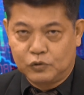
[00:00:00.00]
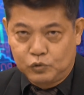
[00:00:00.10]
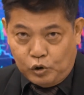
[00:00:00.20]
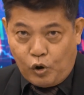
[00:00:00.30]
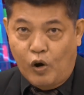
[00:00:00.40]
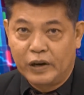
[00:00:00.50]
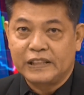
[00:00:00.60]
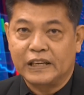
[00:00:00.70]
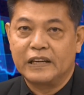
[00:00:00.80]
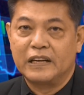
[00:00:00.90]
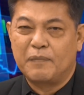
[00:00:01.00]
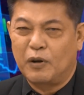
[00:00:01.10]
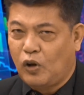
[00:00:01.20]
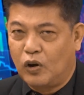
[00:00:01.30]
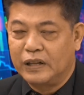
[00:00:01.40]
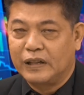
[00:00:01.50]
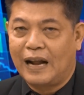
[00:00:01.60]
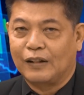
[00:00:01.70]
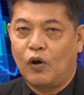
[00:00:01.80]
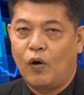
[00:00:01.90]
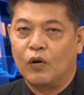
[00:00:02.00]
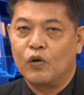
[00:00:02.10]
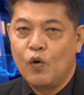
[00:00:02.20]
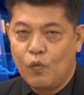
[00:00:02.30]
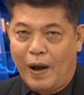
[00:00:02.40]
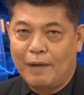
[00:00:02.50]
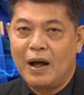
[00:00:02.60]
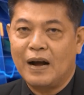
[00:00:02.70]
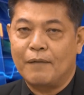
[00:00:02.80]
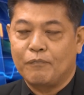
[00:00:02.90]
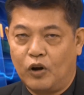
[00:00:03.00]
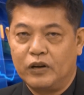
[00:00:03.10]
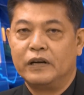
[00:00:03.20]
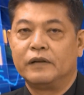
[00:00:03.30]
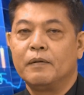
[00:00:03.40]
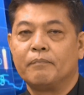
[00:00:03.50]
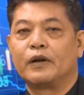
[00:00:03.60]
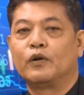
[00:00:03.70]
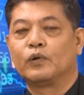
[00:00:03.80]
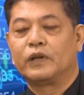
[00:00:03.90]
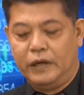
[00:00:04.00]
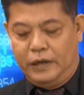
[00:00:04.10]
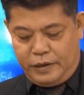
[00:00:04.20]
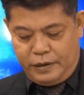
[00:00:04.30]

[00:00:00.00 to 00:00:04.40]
ตัวทองอีกสักนิดหนึ่งเพราะตอนนี้ตลาดทองแกว่งมากครับก่อนอื่นไปดูที่